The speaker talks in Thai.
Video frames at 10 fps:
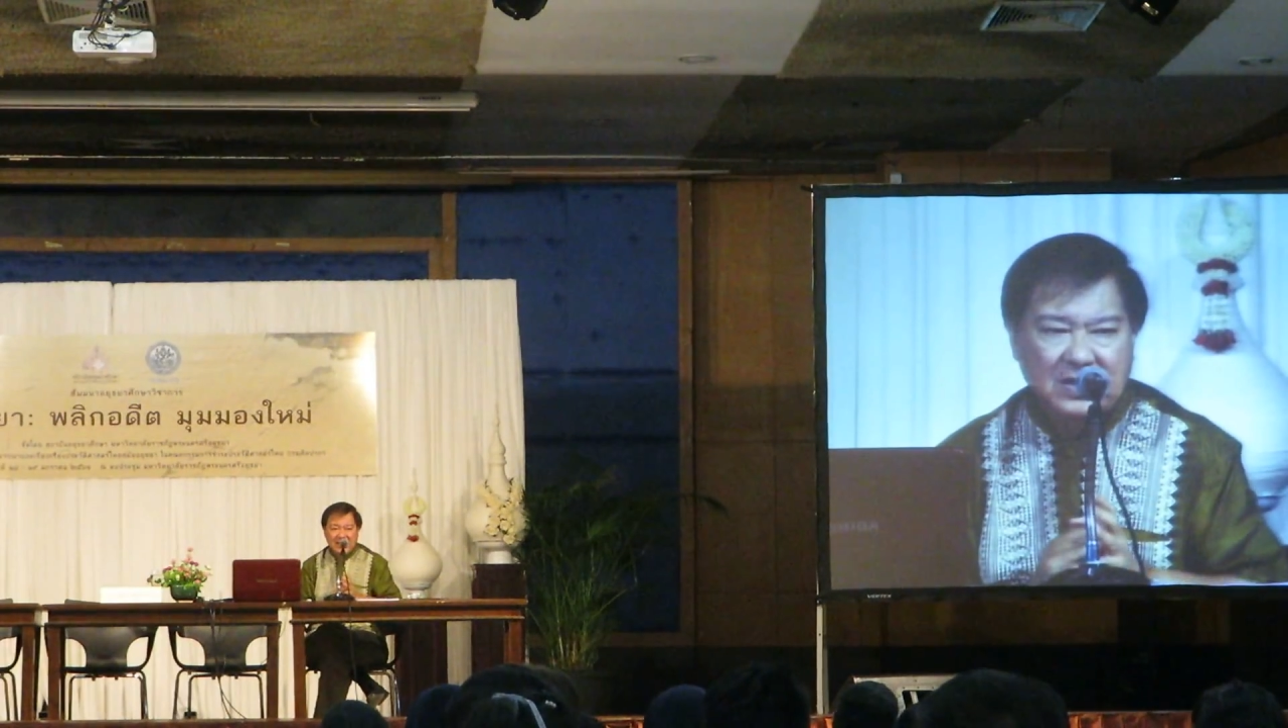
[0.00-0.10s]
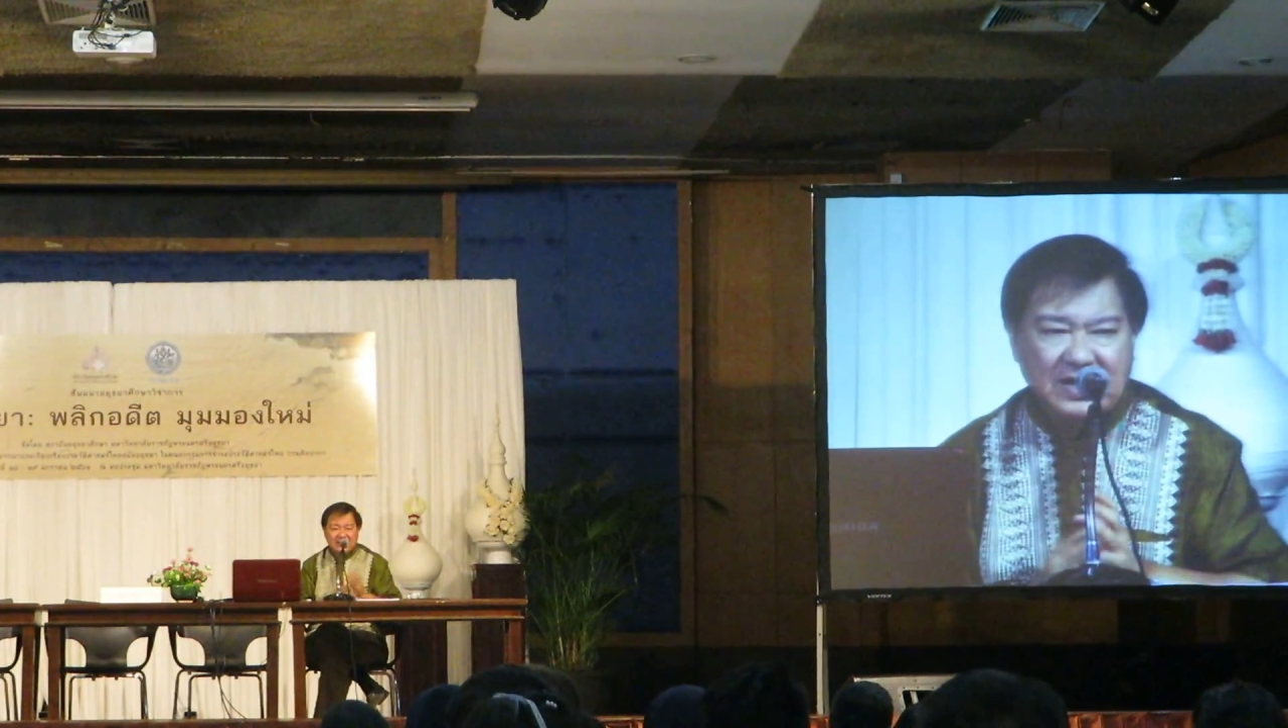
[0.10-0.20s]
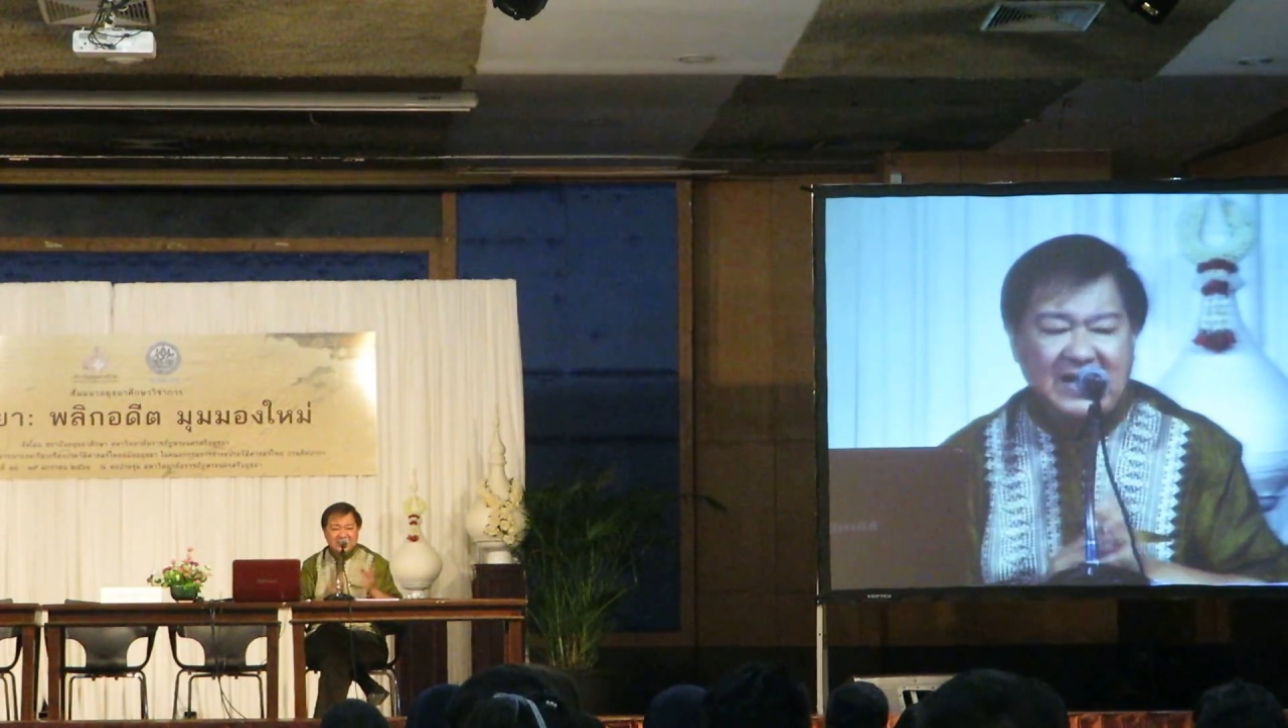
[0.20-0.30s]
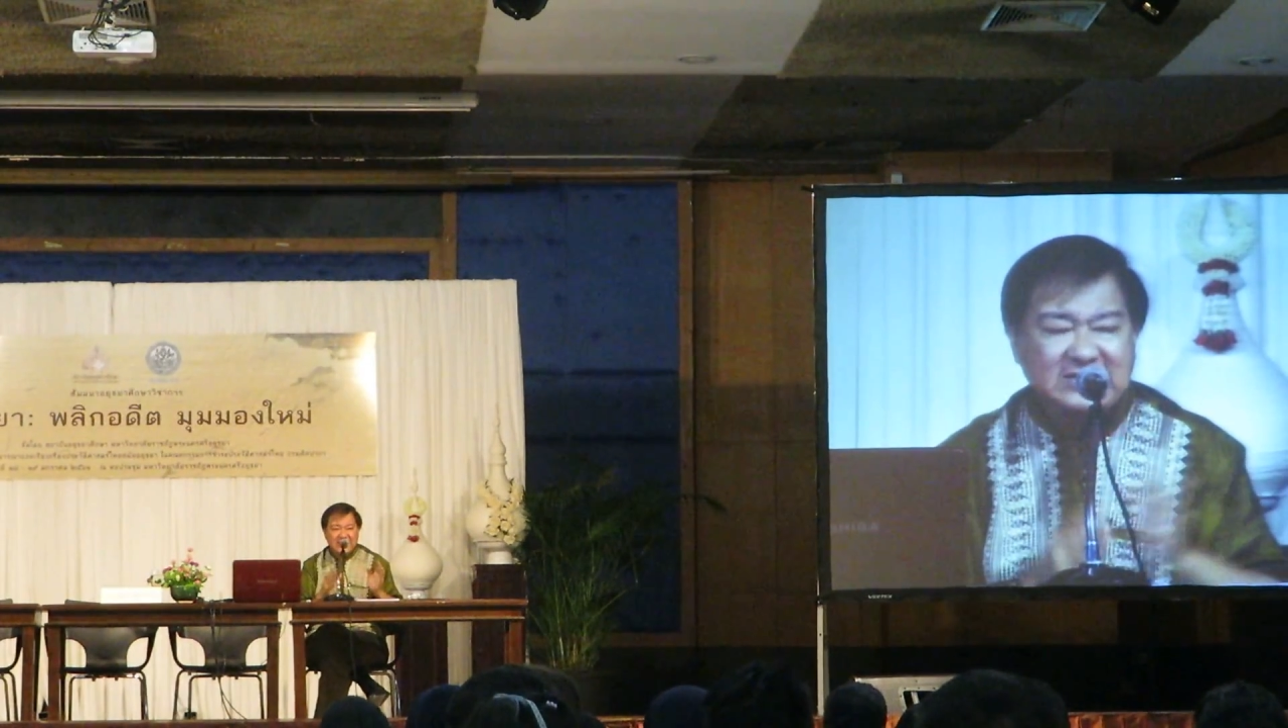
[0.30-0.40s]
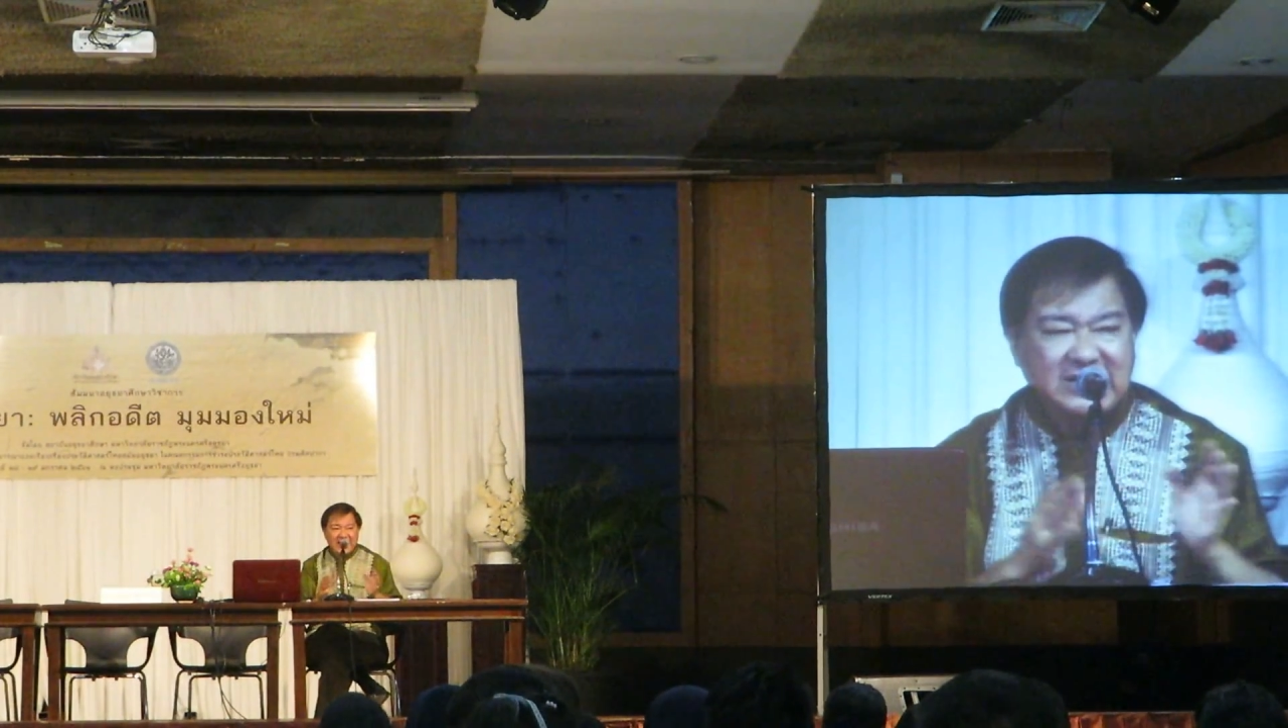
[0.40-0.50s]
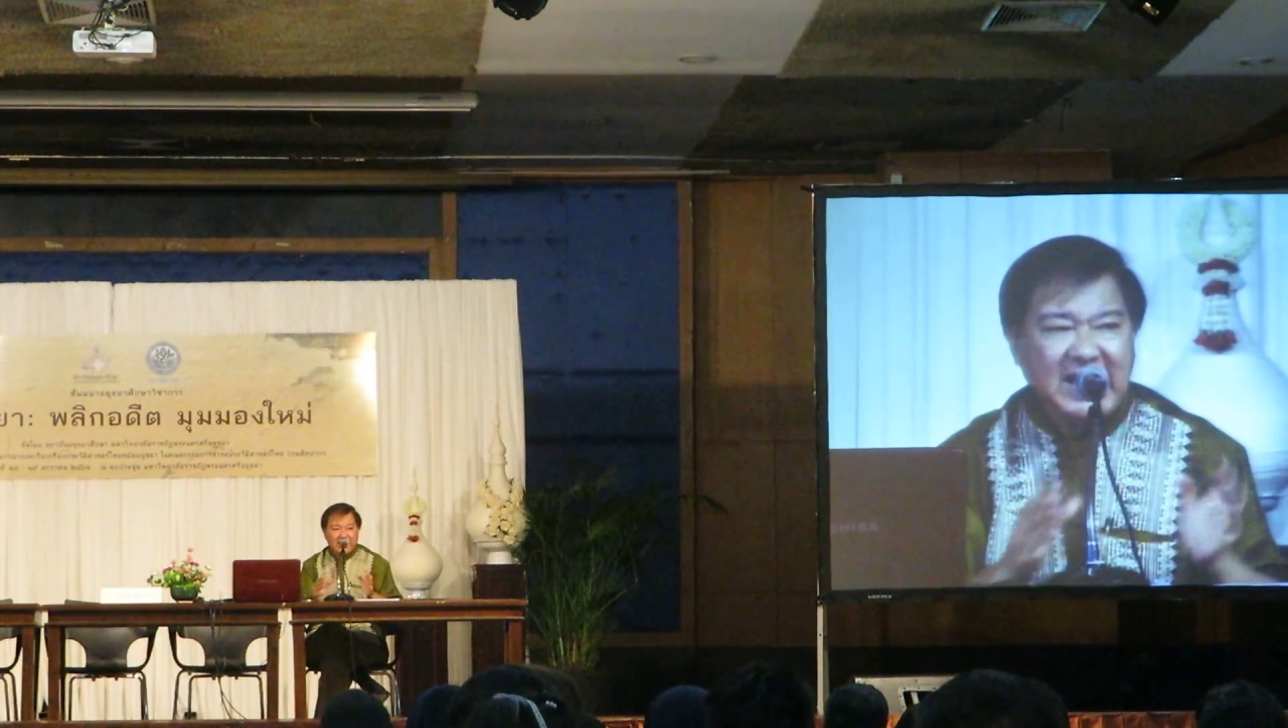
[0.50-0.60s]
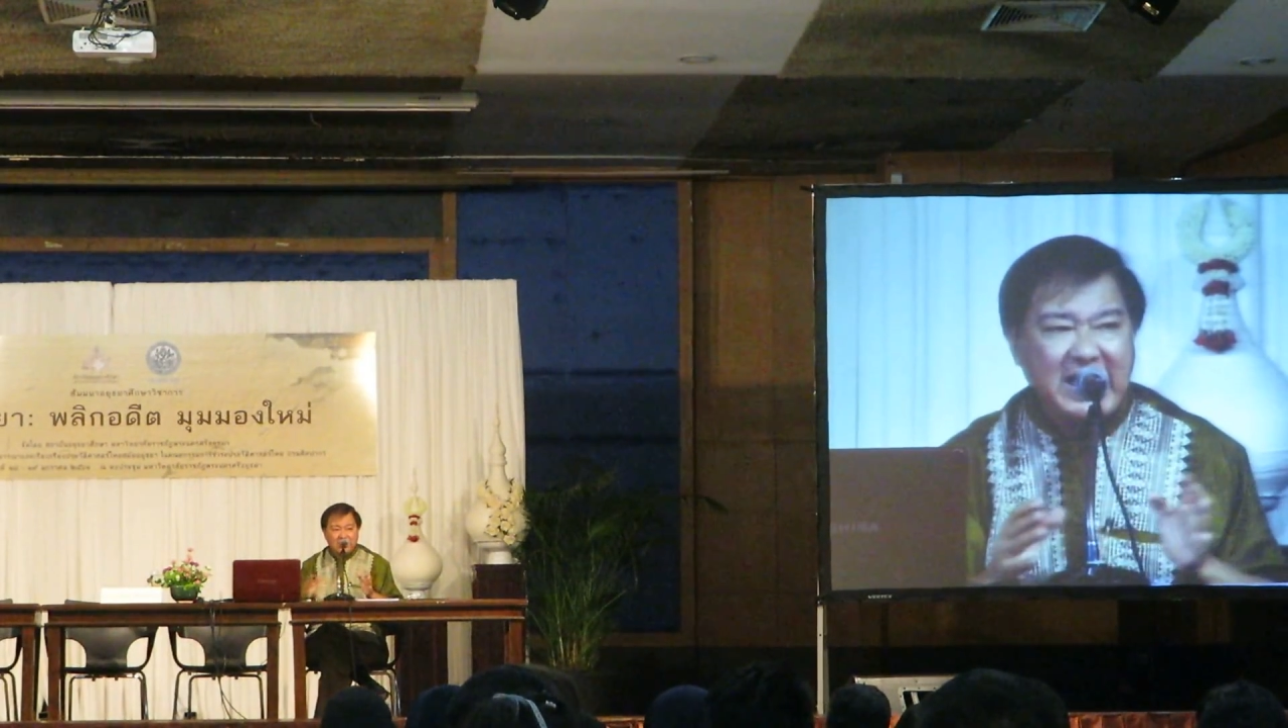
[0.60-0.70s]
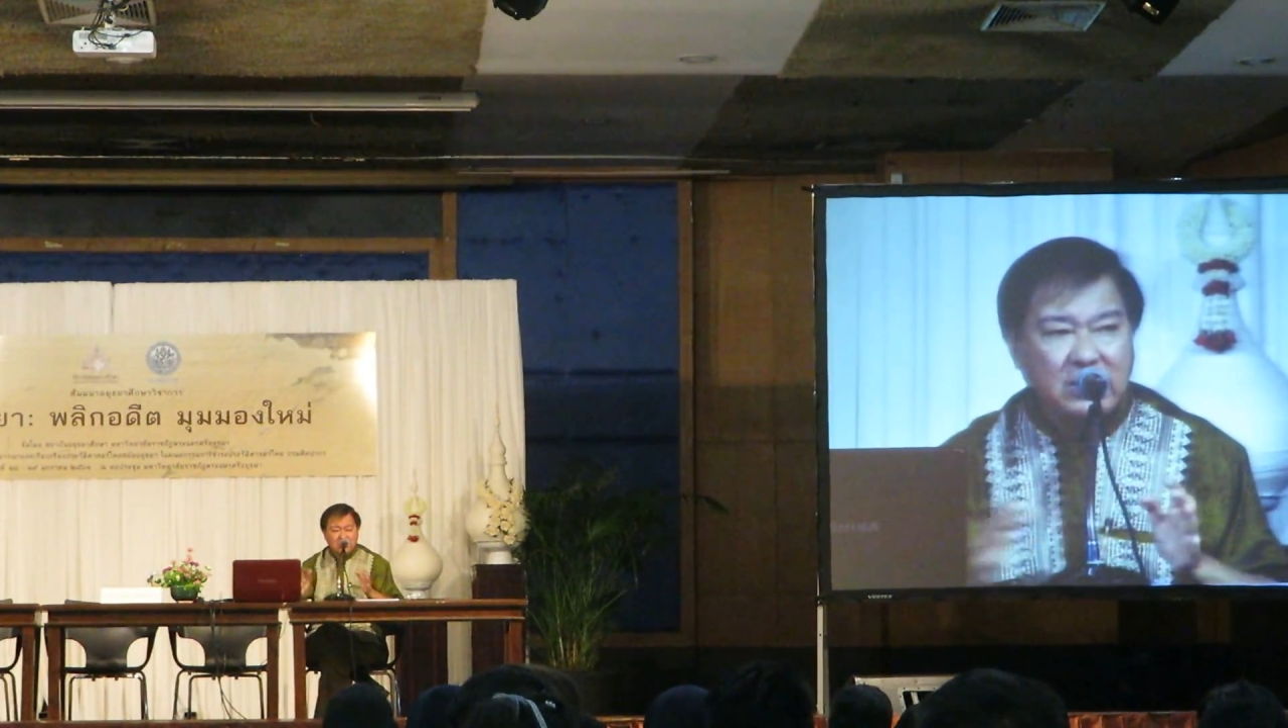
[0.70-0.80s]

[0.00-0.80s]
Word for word: การแสดง